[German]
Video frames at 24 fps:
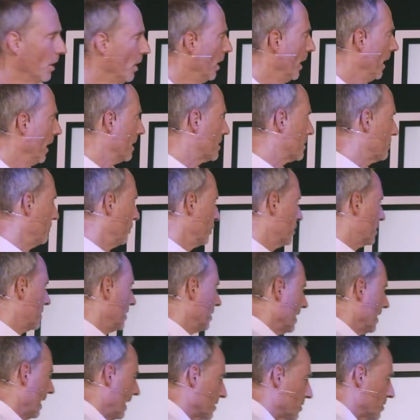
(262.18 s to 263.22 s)
Jetzt musste
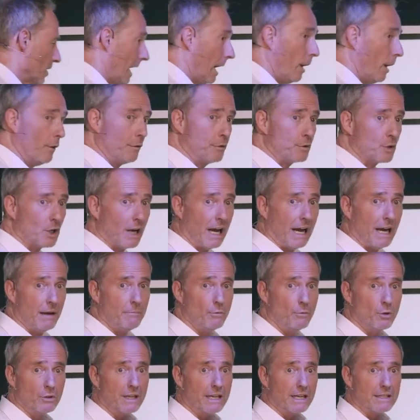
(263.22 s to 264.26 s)
ich also
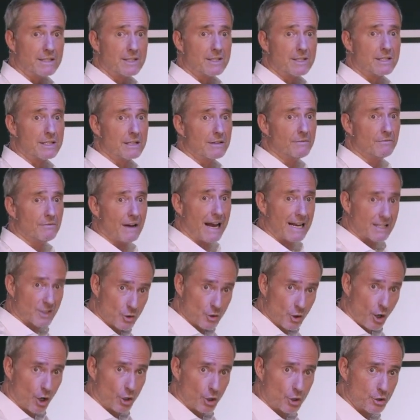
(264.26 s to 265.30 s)
aufschreiben und jetzt war es
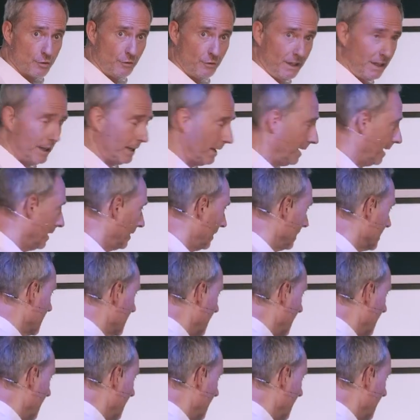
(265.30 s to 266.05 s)
noch schwieriger, das